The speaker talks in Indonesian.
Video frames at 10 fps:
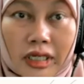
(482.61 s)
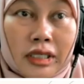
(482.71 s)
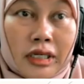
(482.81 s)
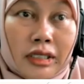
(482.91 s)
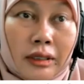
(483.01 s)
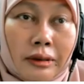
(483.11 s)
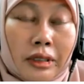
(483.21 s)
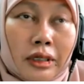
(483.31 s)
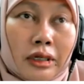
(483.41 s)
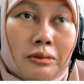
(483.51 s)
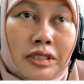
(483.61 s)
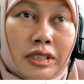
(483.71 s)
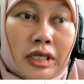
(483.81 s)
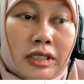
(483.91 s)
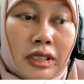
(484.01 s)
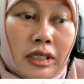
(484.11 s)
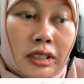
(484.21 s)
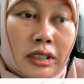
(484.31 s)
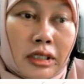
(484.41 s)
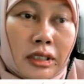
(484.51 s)
Kadang-kadang
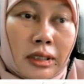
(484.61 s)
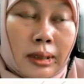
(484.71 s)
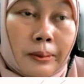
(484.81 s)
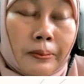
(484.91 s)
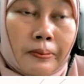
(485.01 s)
misalnya uh,